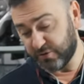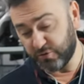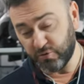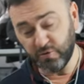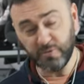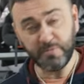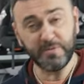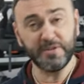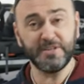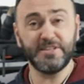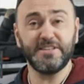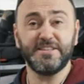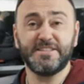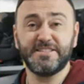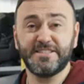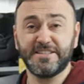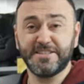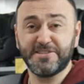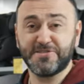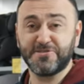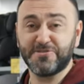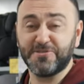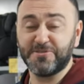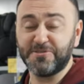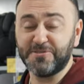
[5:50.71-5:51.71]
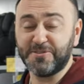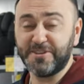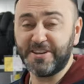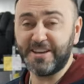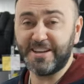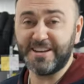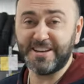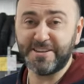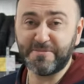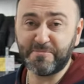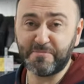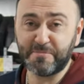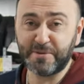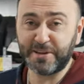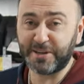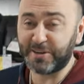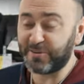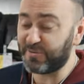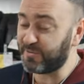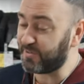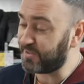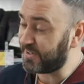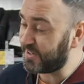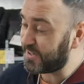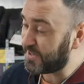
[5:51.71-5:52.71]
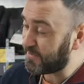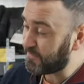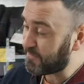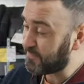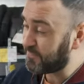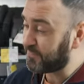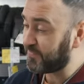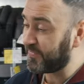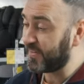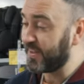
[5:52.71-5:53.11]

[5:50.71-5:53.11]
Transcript: убедиться, что оно реально прикольное.